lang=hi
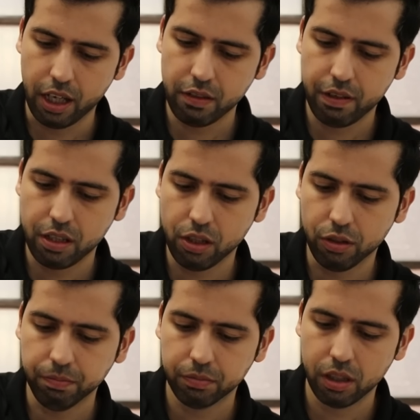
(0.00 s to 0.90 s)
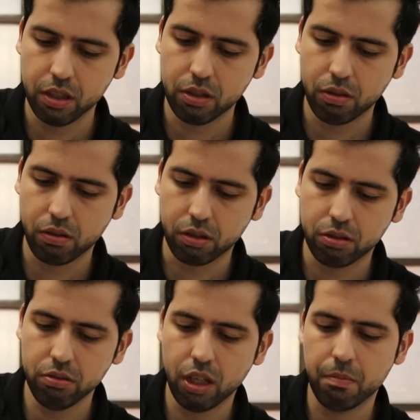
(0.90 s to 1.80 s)
गैस वैसे तो इस
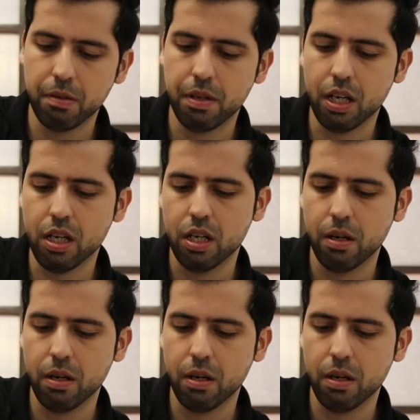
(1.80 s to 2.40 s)
कॉटसू रामन में ना